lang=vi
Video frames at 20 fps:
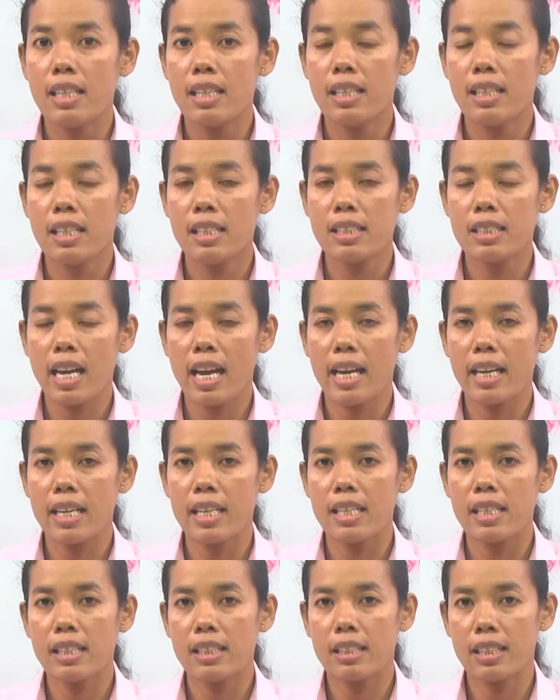ní
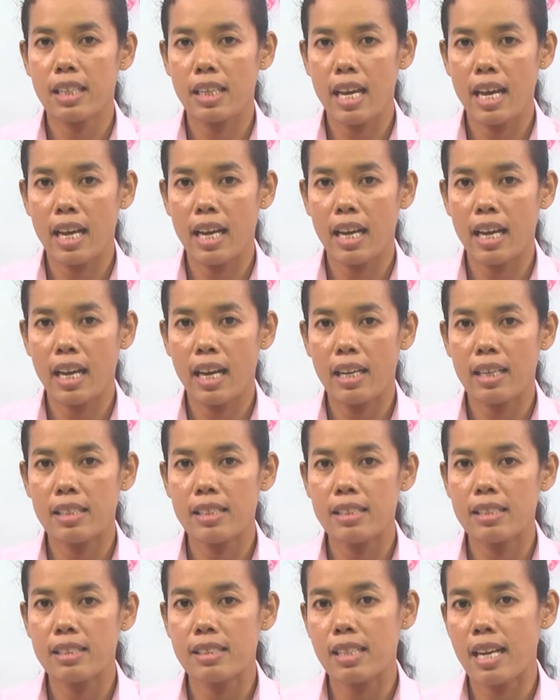xài cái nà
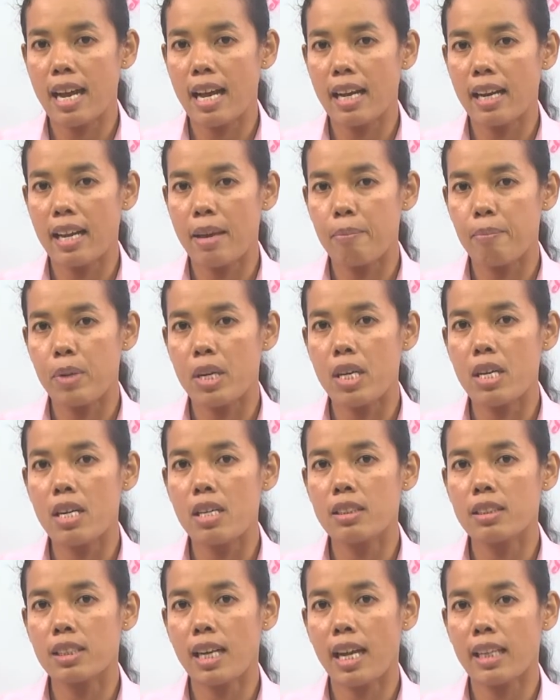hai ca lại mưa
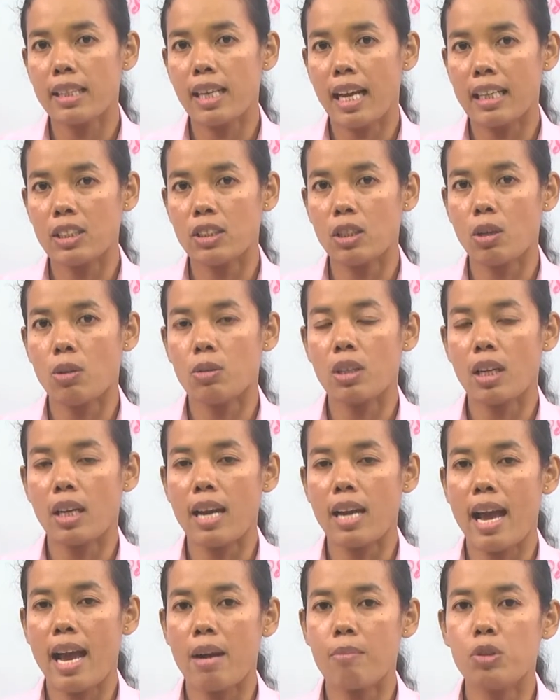sạ thả trong thả
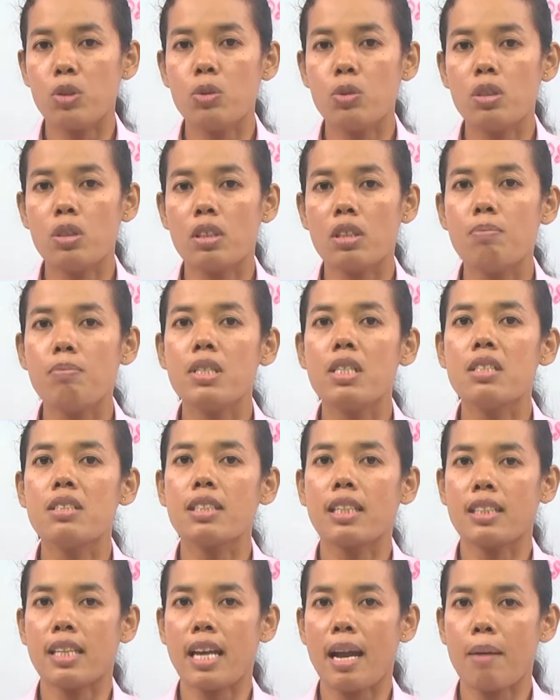đám nút cứ miền
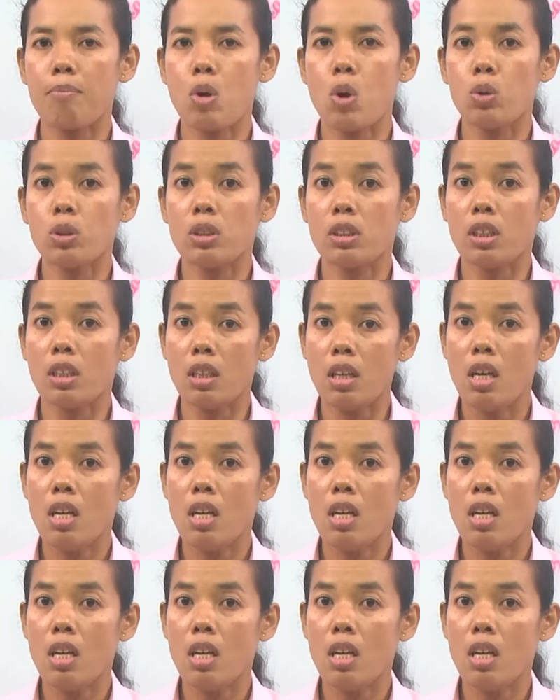sạ nhà bốc chia